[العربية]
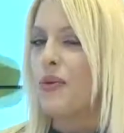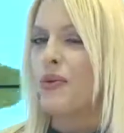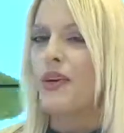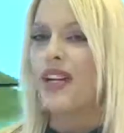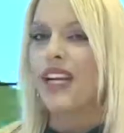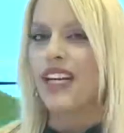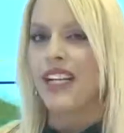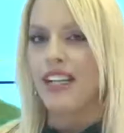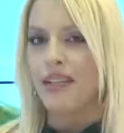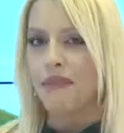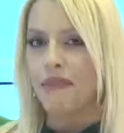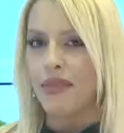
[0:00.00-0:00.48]

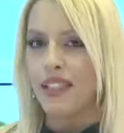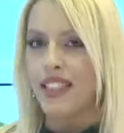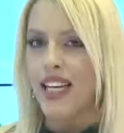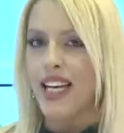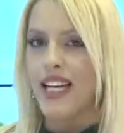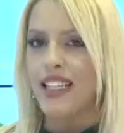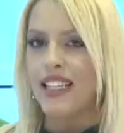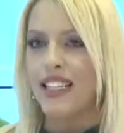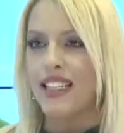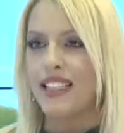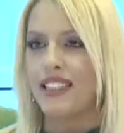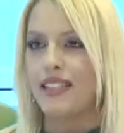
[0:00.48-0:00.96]
ولكن
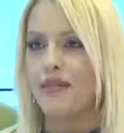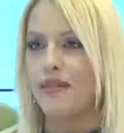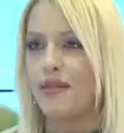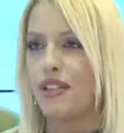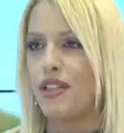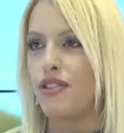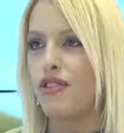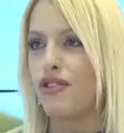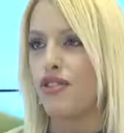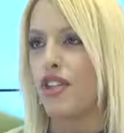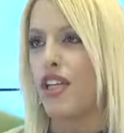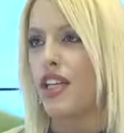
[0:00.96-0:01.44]
بدايه اذا
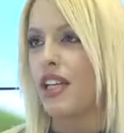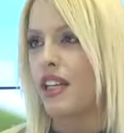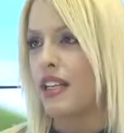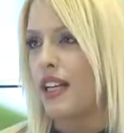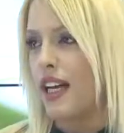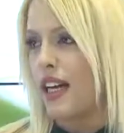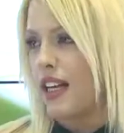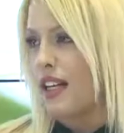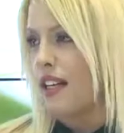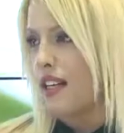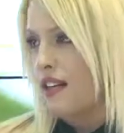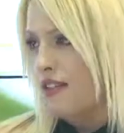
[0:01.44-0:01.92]
بدنا نيجي هيك
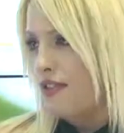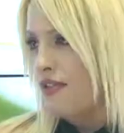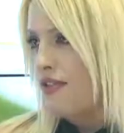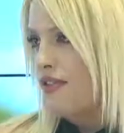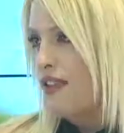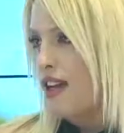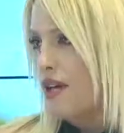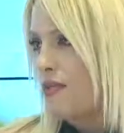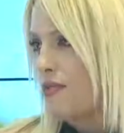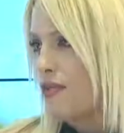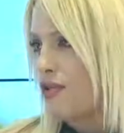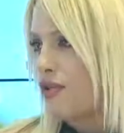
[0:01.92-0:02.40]

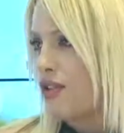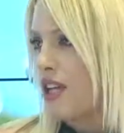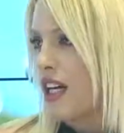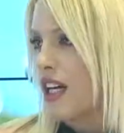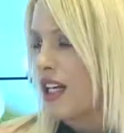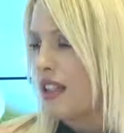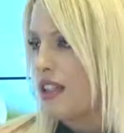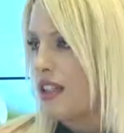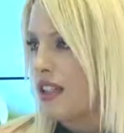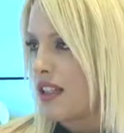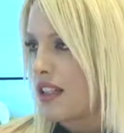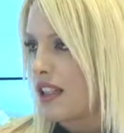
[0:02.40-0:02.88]
نعرف
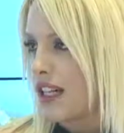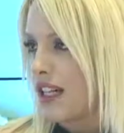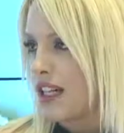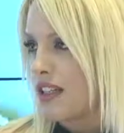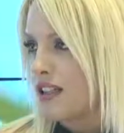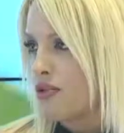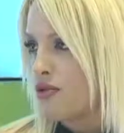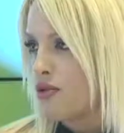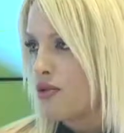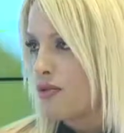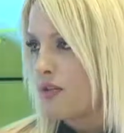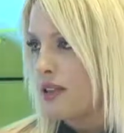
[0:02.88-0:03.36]
للمشاهدين
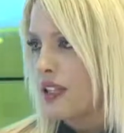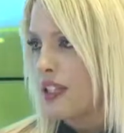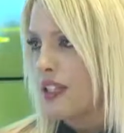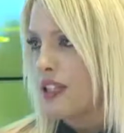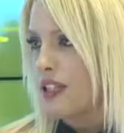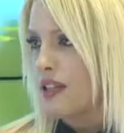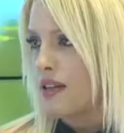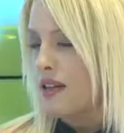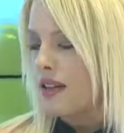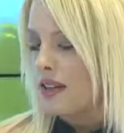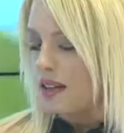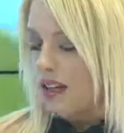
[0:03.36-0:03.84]
يعني شو
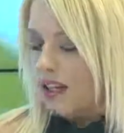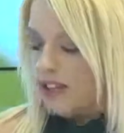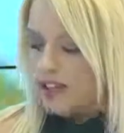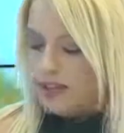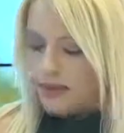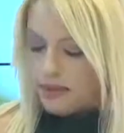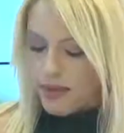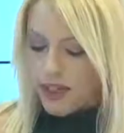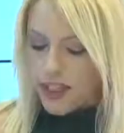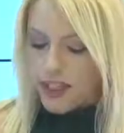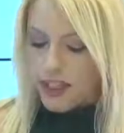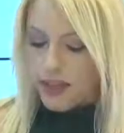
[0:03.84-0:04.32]
بنعني
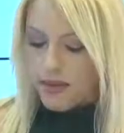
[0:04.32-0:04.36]
يعني